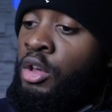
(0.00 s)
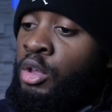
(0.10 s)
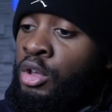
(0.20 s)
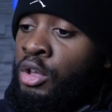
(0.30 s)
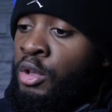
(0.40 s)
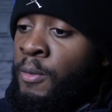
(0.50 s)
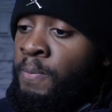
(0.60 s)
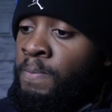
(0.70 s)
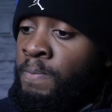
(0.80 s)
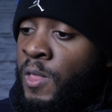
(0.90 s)

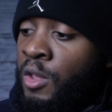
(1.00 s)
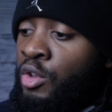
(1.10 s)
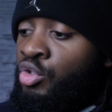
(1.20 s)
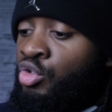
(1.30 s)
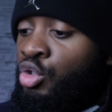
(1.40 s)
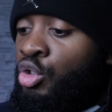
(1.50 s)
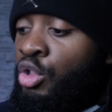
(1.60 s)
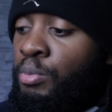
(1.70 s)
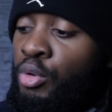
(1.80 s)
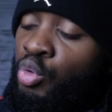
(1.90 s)
Euh, je
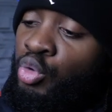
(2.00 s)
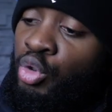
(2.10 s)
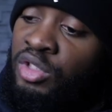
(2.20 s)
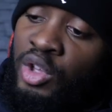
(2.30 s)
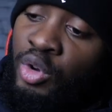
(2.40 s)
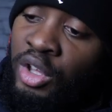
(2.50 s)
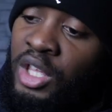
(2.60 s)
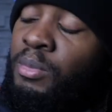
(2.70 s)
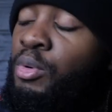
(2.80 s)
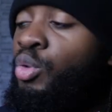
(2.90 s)
donne beaucoup de
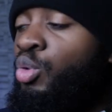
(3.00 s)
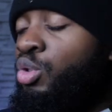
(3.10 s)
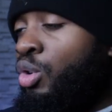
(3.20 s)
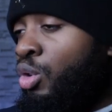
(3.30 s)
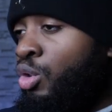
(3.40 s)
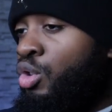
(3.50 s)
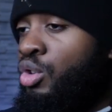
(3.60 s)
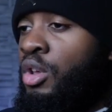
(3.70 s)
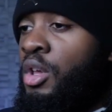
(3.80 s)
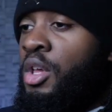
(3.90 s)
théories, beaucoup de trucs,